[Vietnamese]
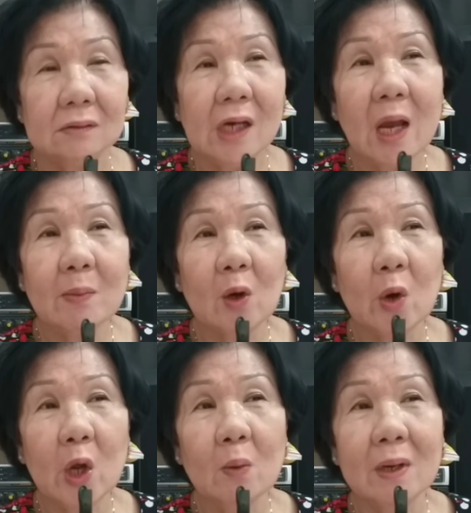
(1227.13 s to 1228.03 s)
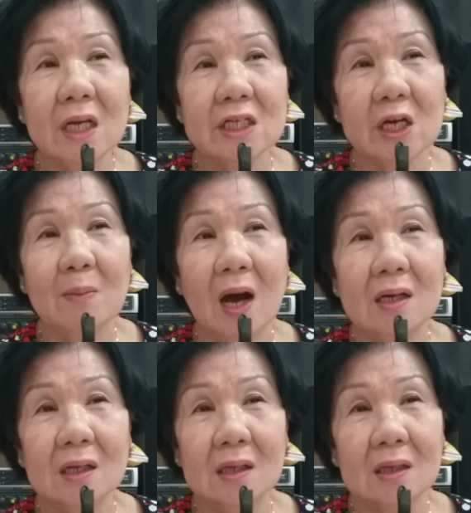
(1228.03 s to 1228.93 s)
Nếu mà cô Hiếu mà đi trị
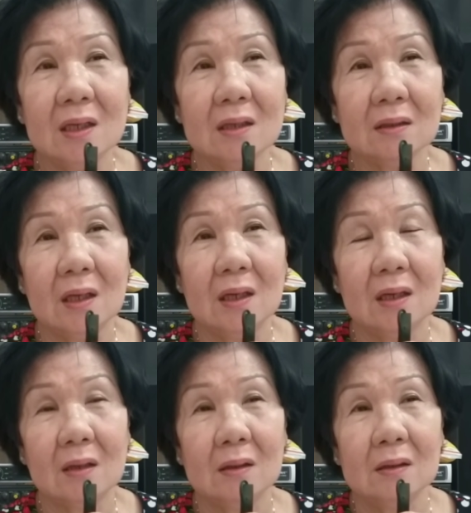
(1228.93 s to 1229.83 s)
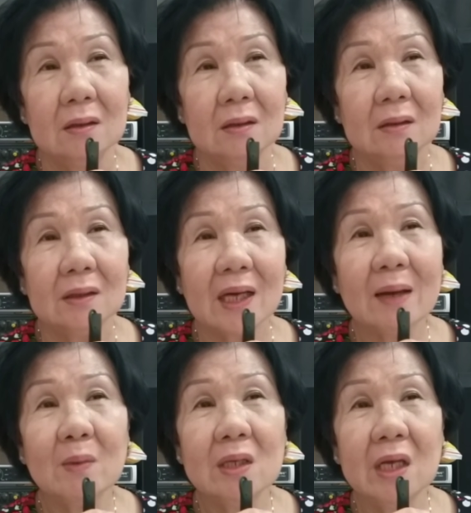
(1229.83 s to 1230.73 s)
bệnh được á, thì
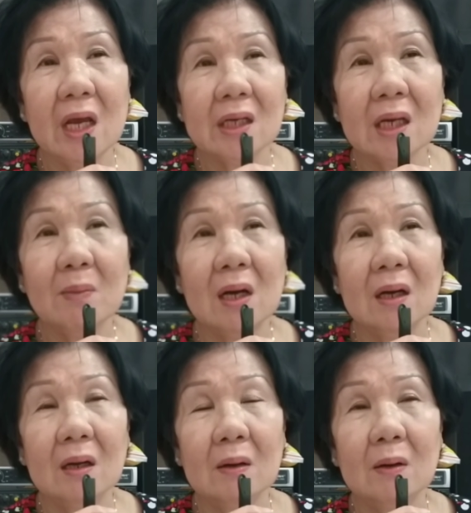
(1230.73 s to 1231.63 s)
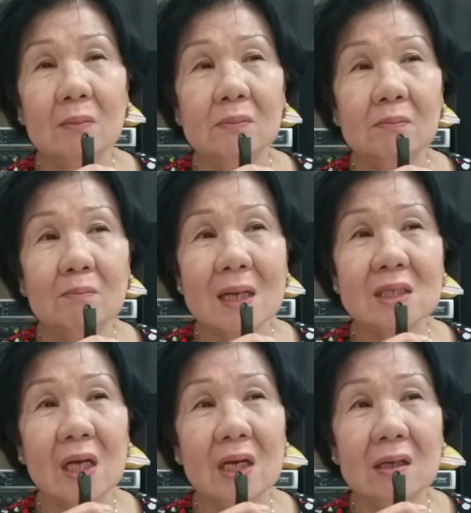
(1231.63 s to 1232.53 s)
các bệnh viện với bác
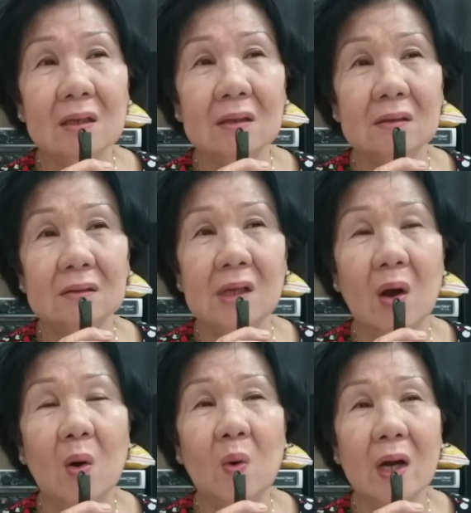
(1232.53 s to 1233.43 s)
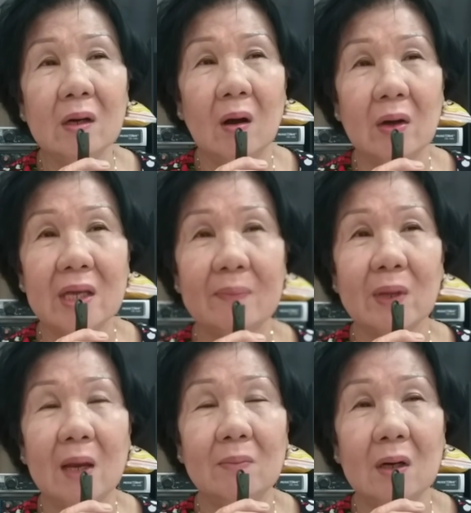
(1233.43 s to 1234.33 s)
sĩ đó giờ hưu hết rồi, dẹp
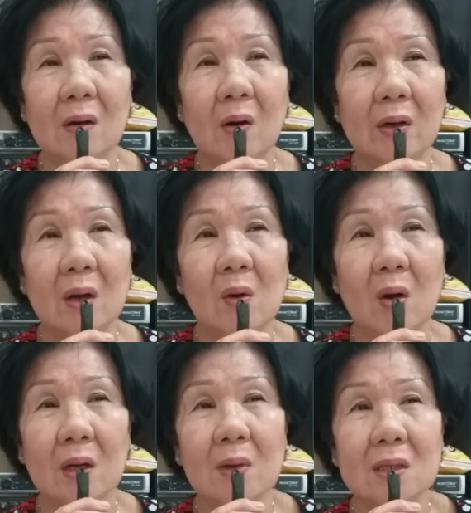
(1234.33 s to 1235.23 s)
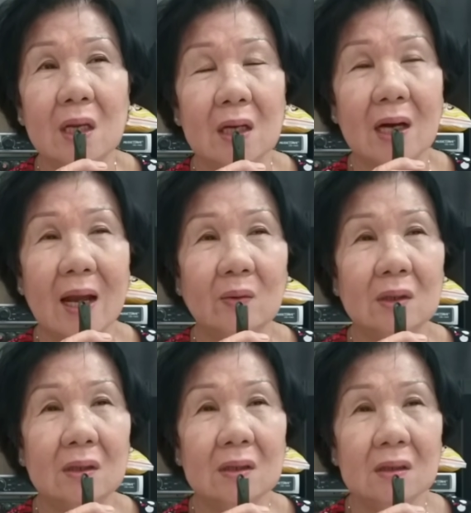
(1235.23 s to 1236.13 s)
tiệm hết rồi, đâu còn cái bệnh viện nào
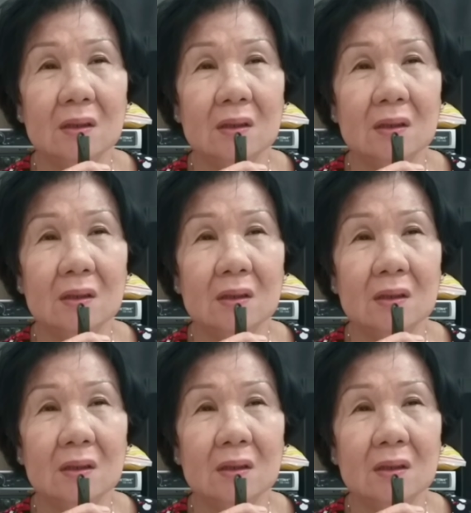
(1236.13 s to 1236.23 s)
nữa,